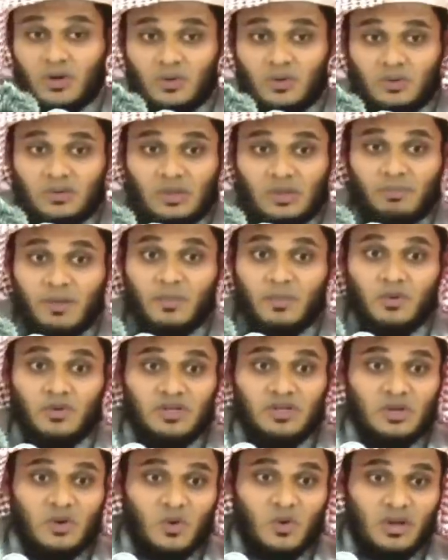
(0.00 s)
புரியணும் தப்பாக
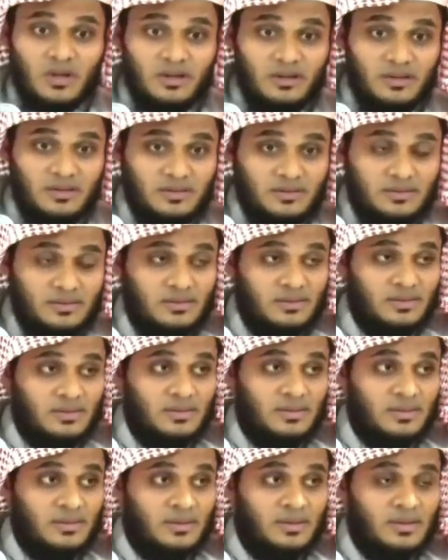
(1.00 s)
புரிஞ்சிடக்கூடாது
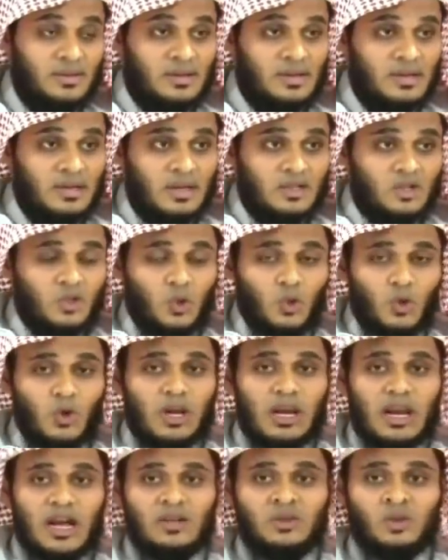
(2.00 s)

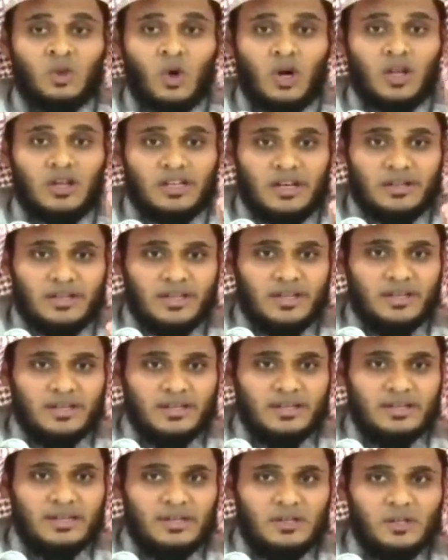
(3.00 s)
ரசூலுல்லா தொழுதது
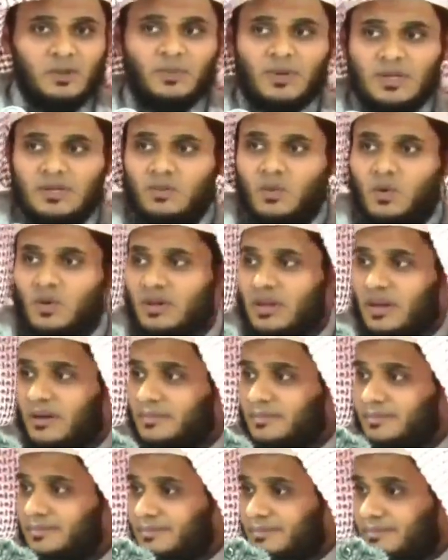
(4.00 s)
எட்டு பிளஸ் மூணு
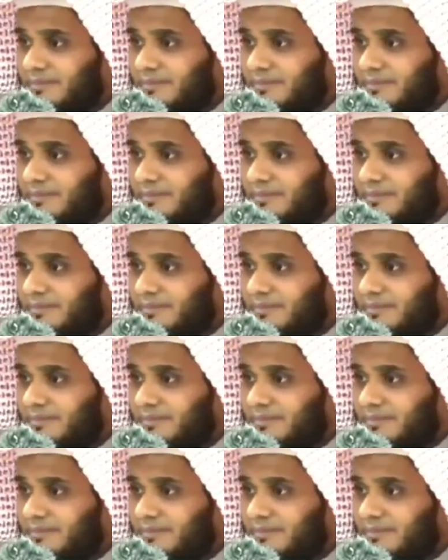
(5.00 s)
தான்